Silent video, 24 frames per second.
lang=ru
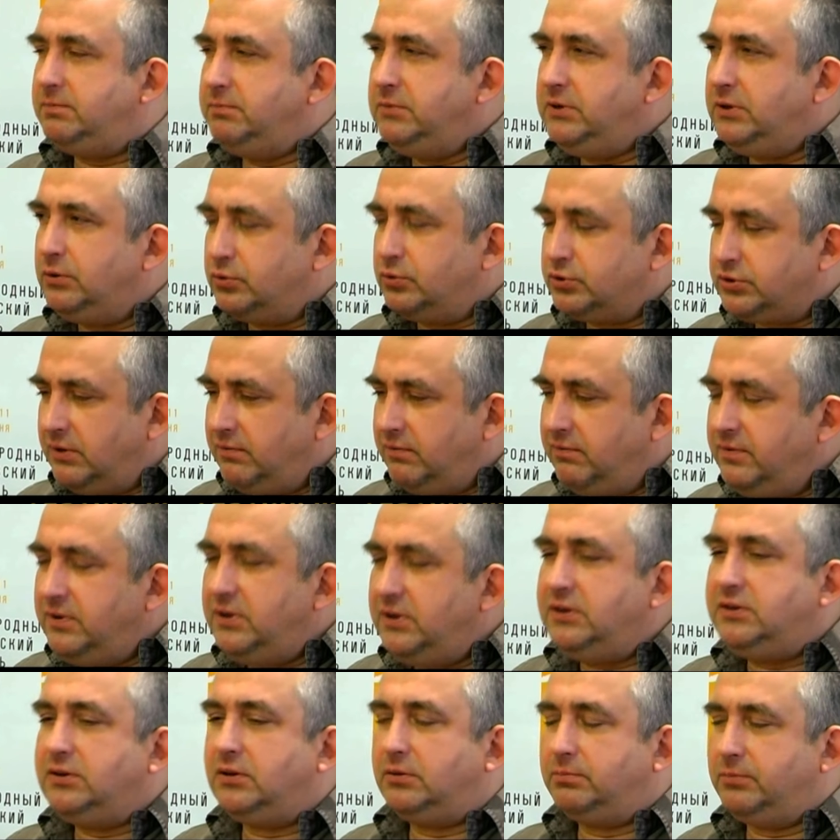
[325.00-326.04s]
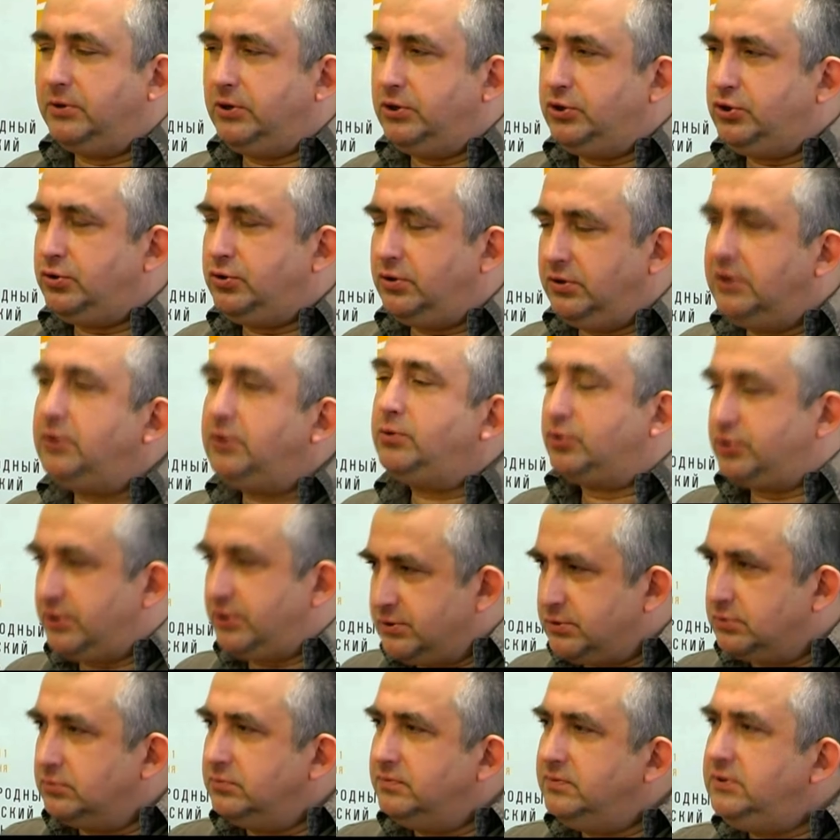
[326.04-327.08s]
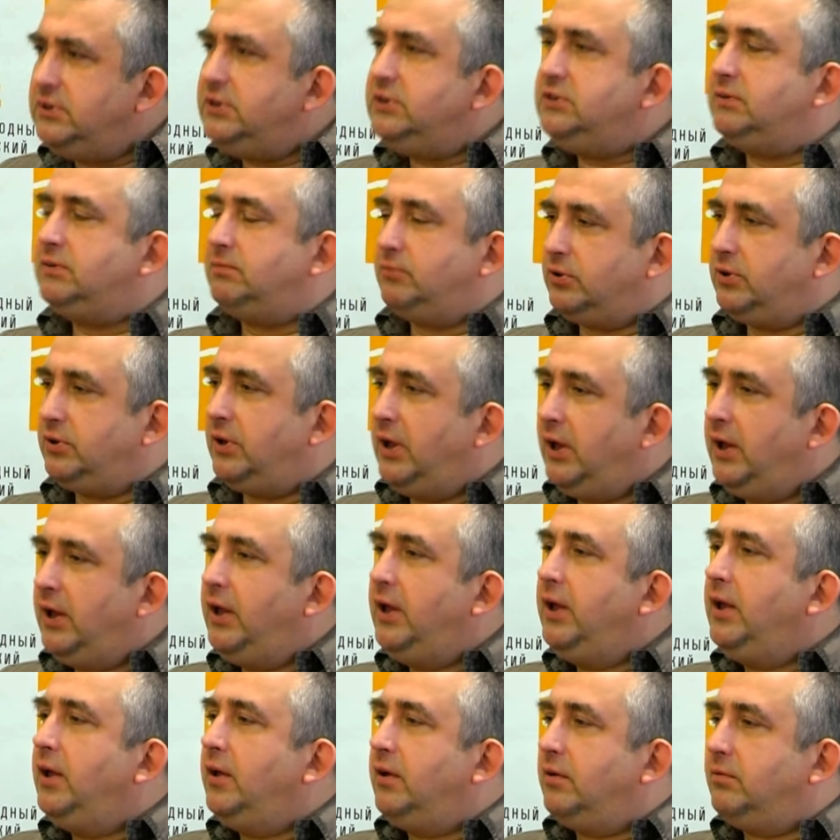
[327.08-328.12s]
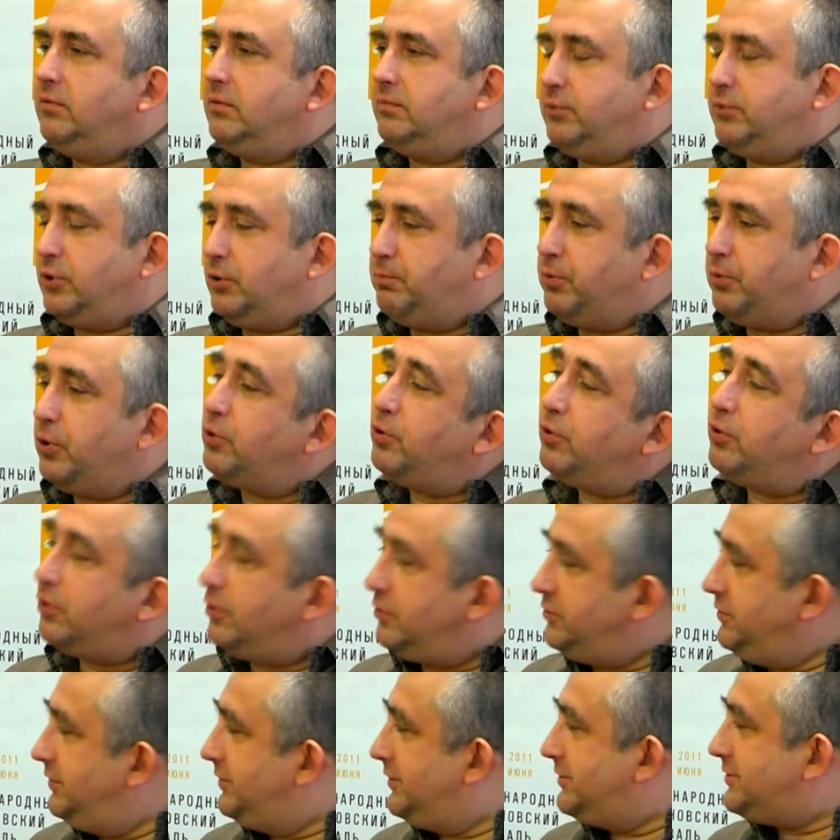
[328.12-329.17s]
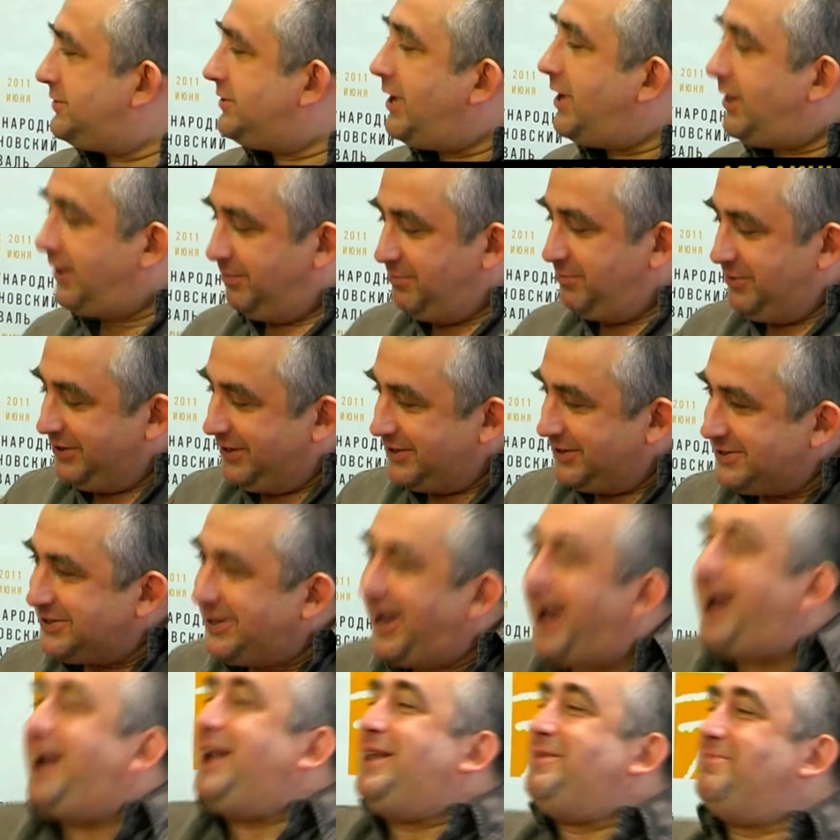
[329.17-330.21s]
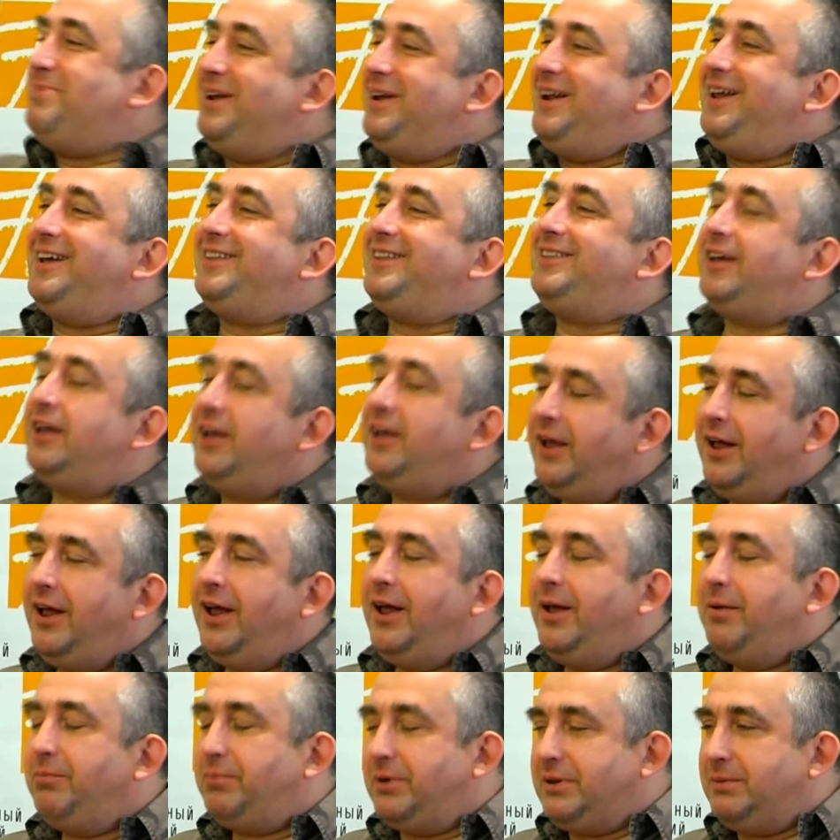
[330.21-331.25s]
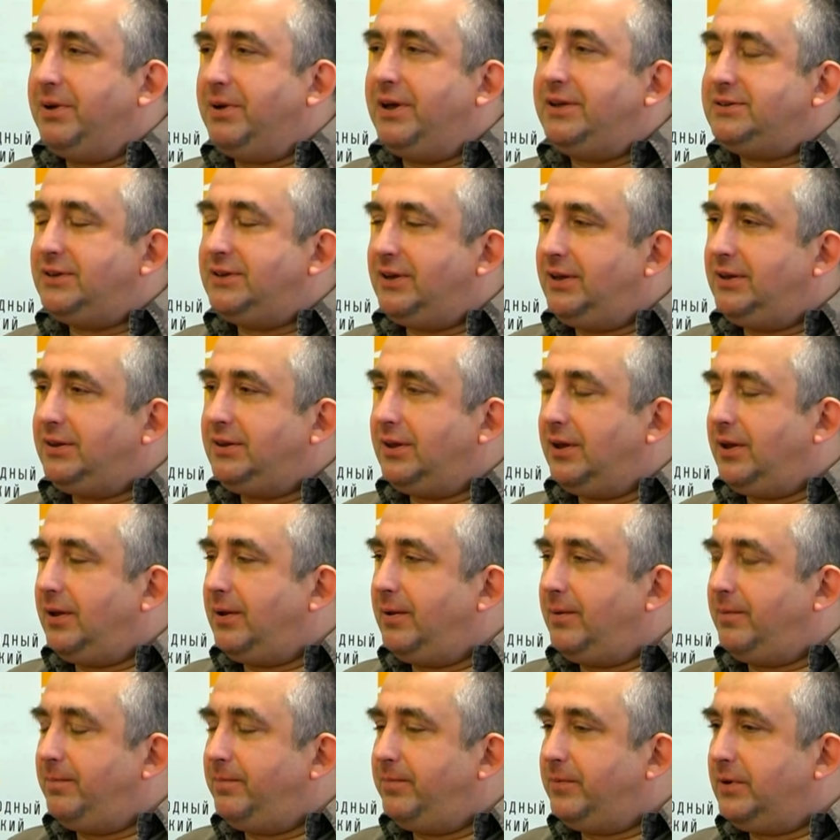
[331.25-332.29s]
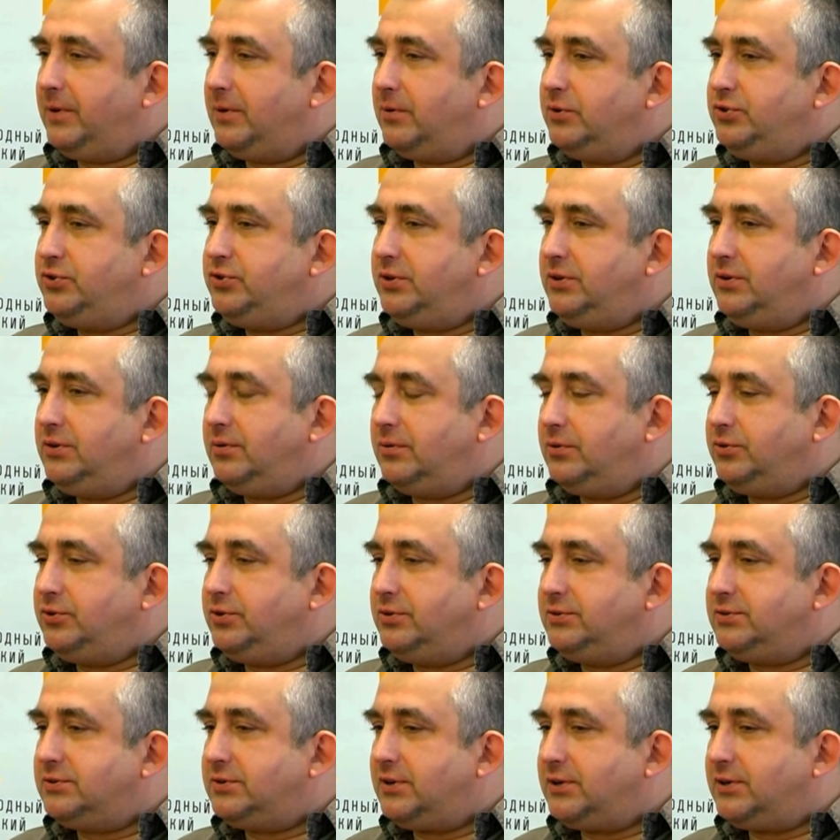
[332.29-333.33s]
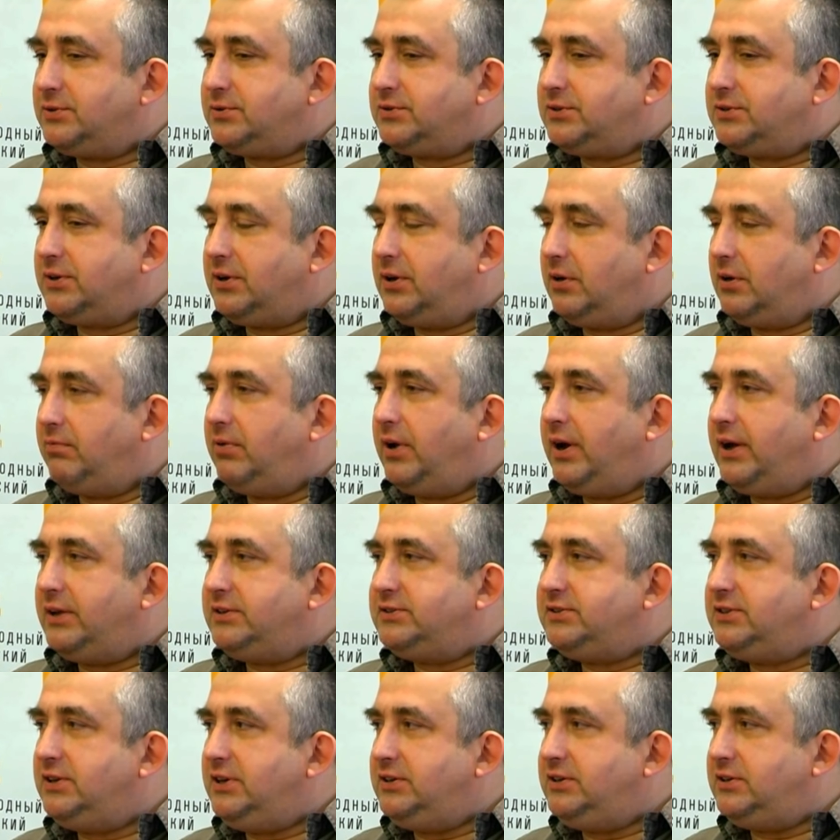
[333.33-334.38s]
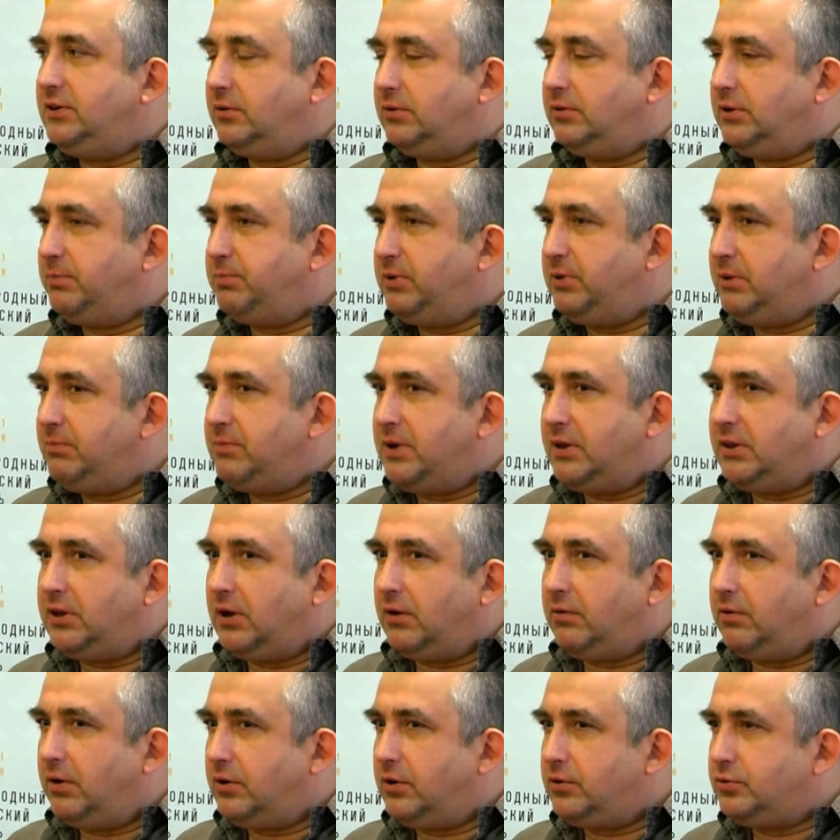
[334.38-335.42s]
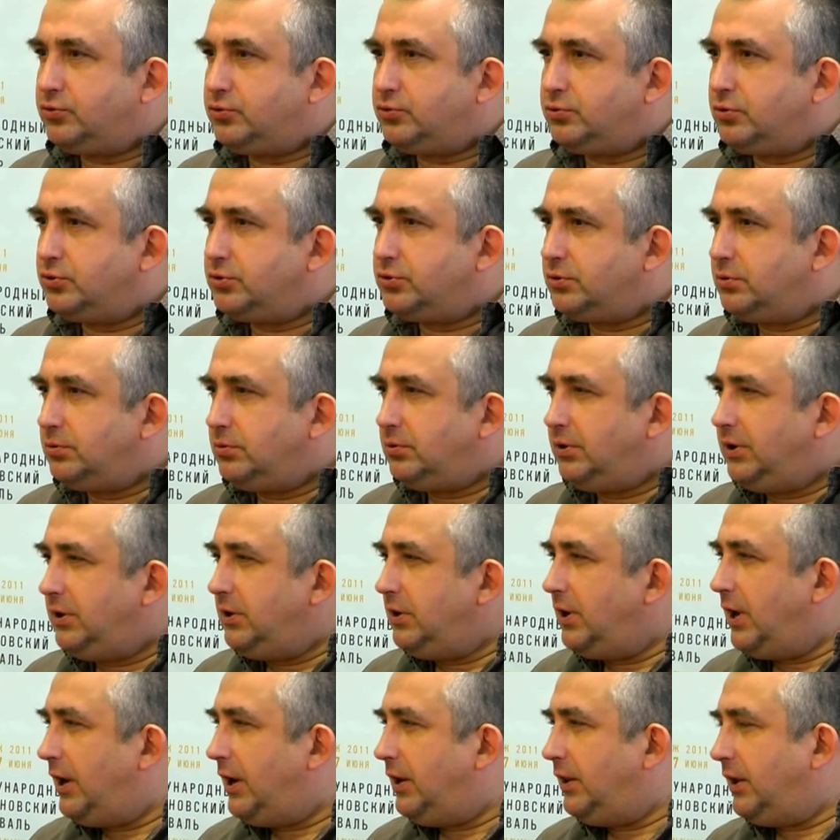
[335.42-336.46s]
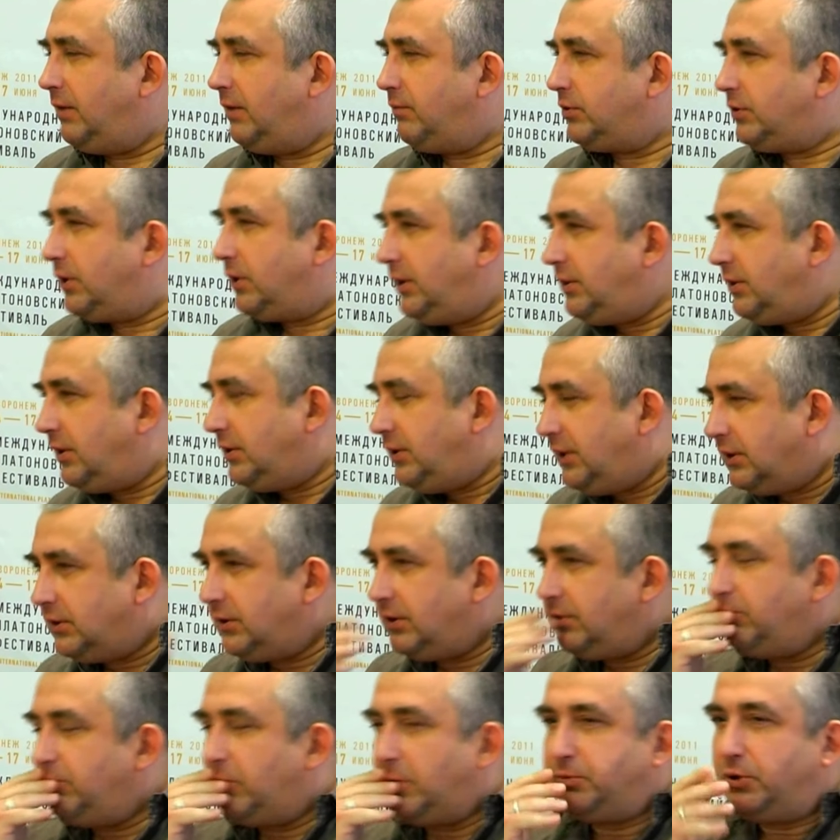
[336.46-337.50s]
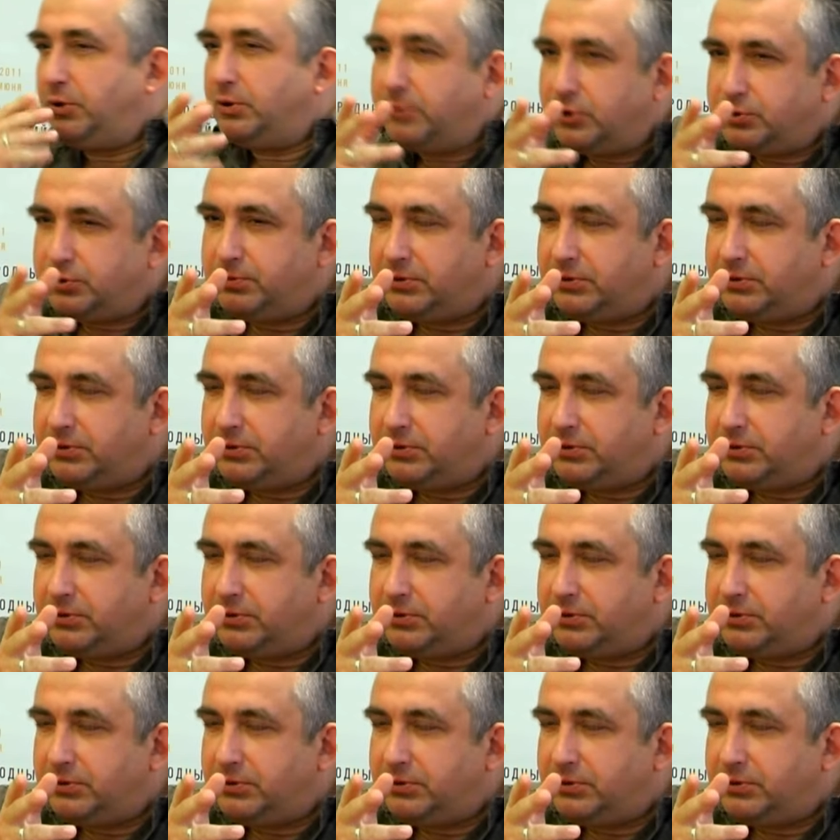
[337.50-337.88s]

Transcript: мир уже видел, мы еще нет, но сейчас увидим, вот ну, прокурор не достал, а мы достали билеты. Понимаете, это очень-очень сразу закрывает зрителя, он не понимает, а, а что же тут гениальное, вот это, нет, а, а может